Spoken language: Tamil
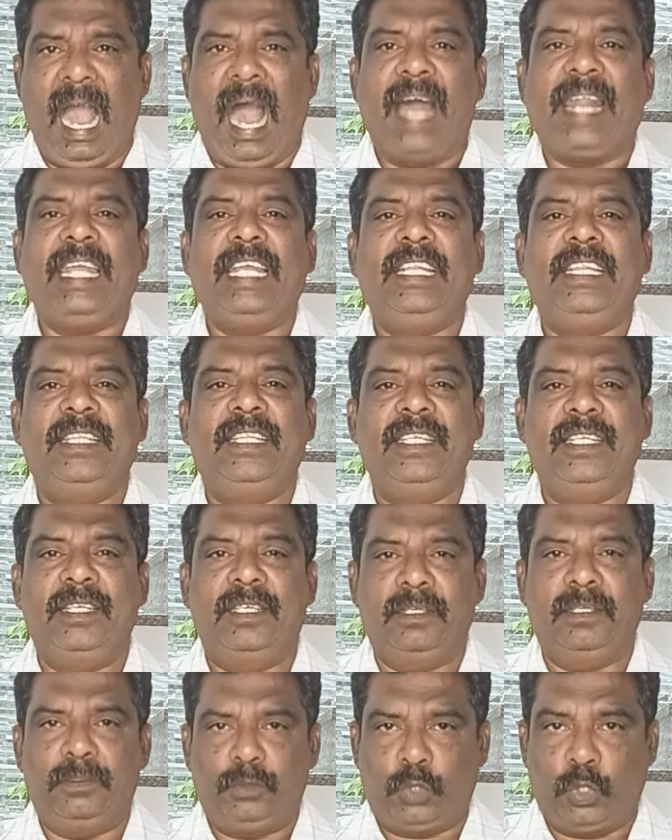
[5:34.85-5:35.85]
அனைத்து
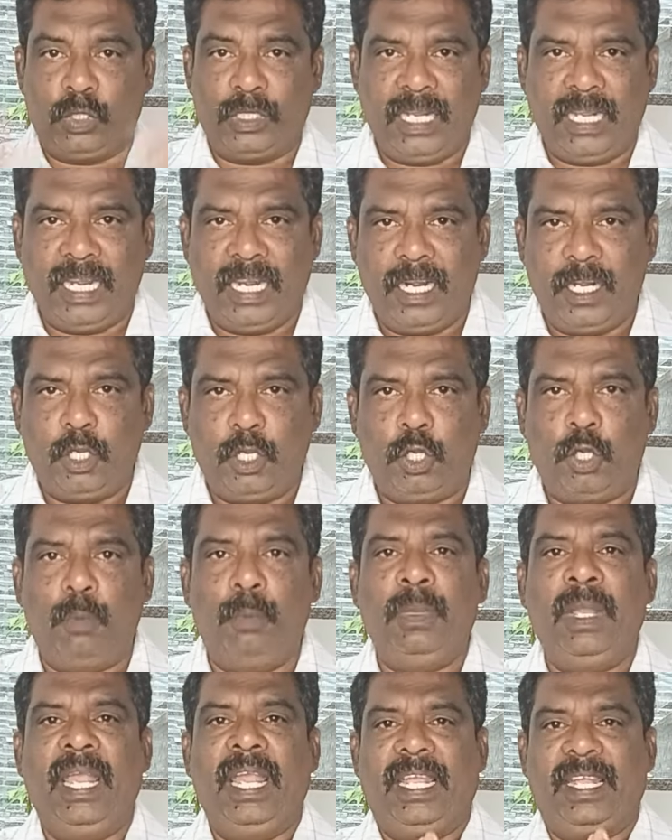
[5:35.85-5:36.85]
சொந்தங்களுக்கும்
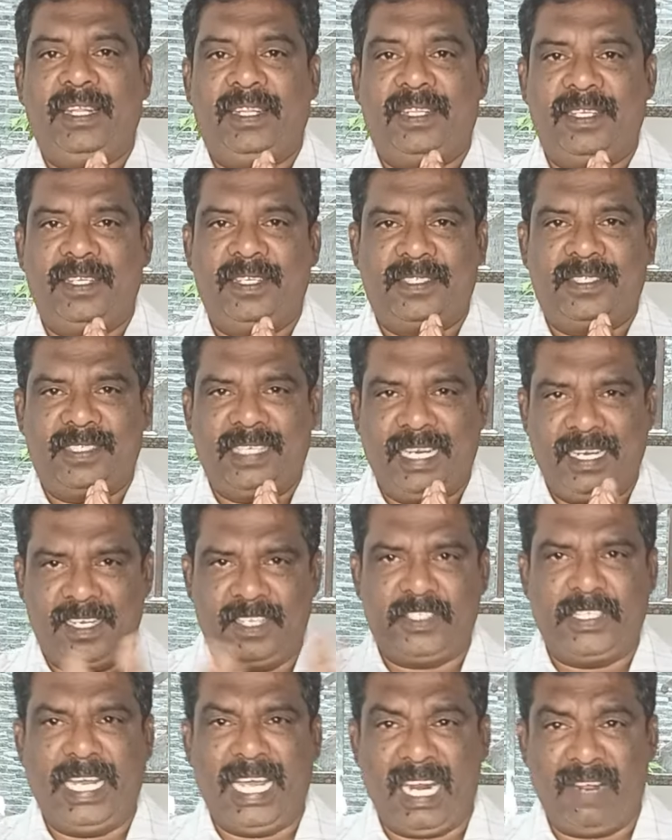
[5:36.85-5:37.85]
இது சென்று
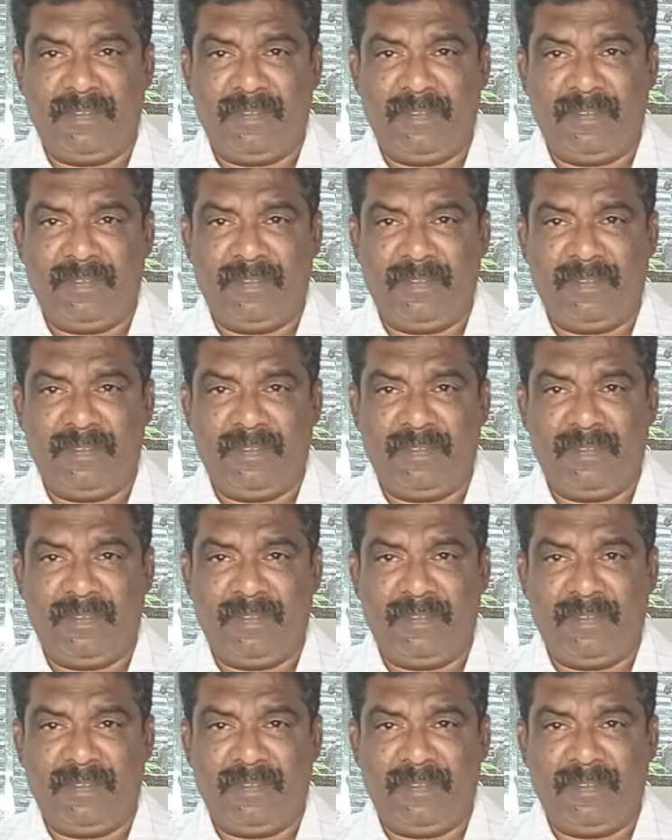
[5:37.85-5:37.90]
சேர